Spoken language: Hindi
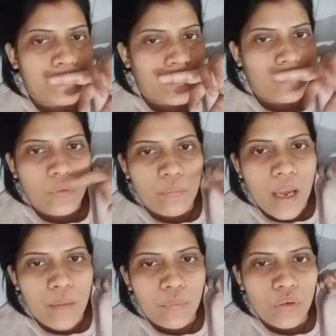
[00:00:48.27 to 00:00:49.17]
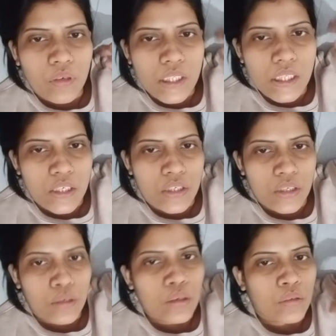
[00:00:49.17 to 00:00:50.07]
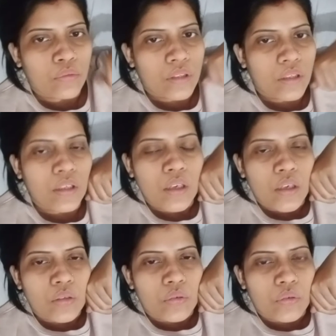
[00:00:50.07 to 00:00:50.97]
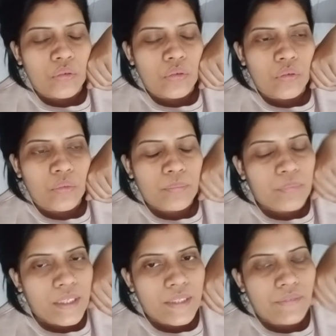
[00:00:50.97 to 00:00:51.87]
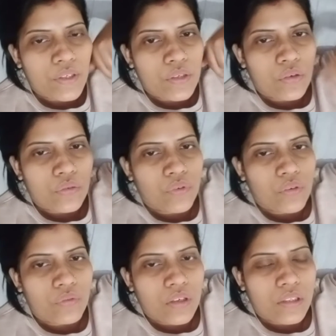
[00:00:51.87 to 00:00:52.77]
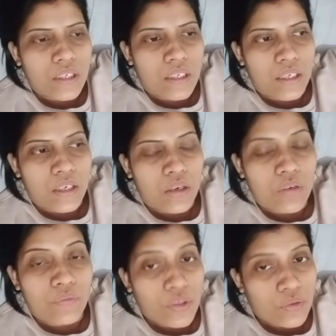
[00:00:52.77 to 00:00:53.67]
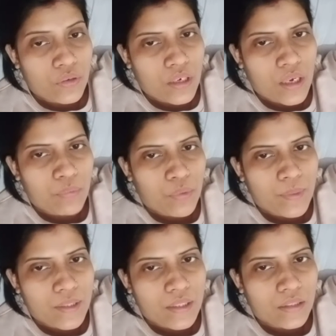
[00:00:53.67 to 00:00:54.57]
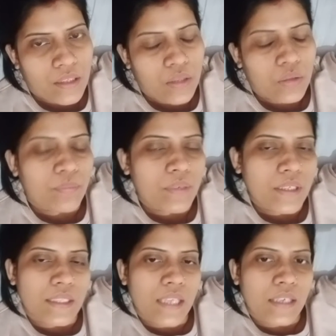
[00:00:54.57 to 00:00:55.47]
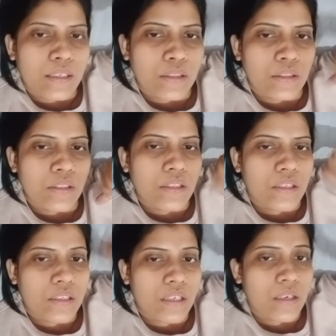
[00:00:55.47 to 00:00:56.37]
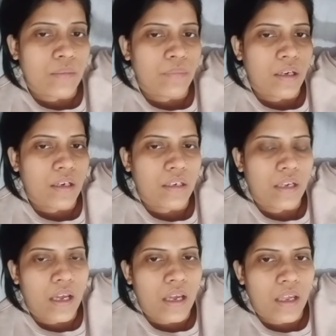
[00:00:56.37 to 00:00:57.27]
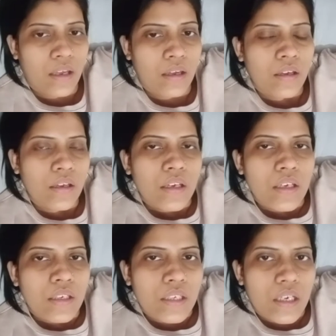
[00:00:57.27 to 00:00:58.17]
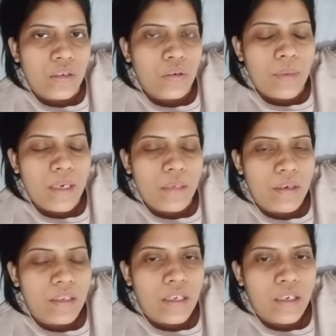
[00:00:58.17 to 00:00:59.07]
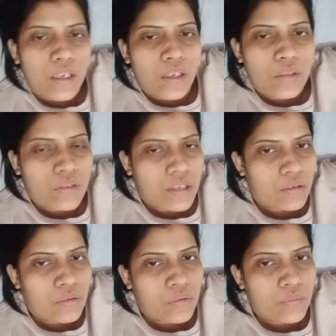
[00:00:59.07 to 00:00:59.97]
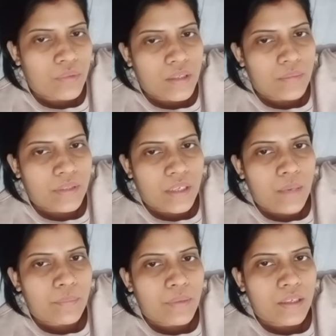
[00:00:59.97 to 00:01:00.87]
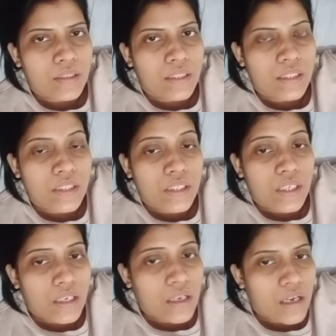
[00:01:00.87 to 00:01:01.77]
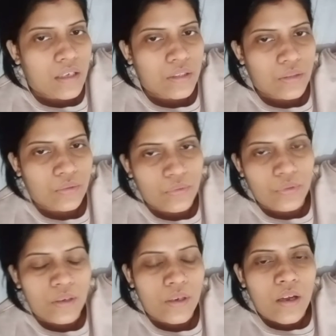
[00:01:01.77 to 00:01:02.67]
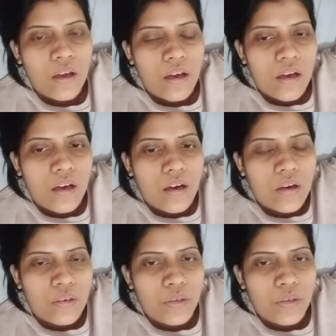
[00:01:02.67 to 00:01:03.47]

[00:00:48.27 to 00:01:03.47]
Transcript: वो मैं आप लोगों के साथ शेयर करूँगी तो प्लीज़ वीडियो को फुल वॉच करिएगा और वीडियो अगर आपको पसंद आए तो प्लीज़ लाइक कर दीजिएगा चैनल पे अगर नया आए हैं चैनल को पहली बार देख रहे हैं तो चैनल को भी सब्सक्राइब कर दीजिएगा ज़रूर और